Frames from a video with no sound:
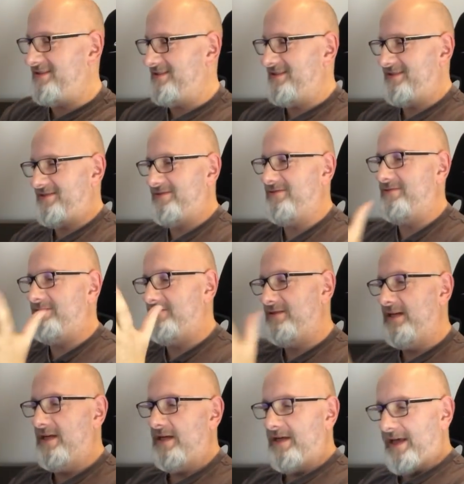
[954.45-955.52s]
Das ist so
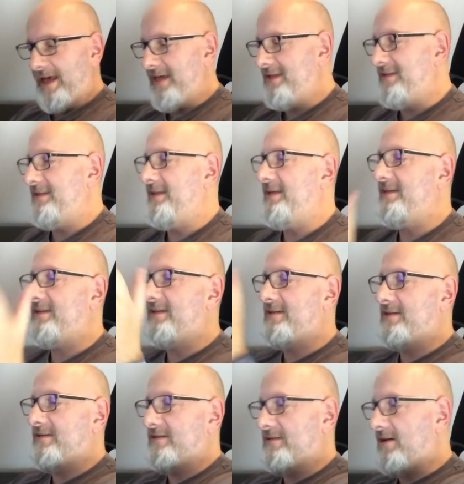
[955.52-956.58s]
echt
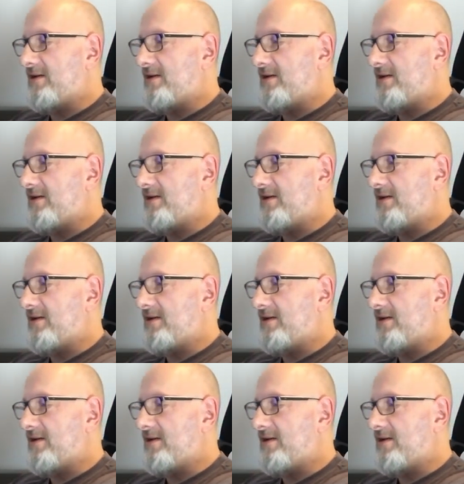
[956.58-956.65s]
Leder,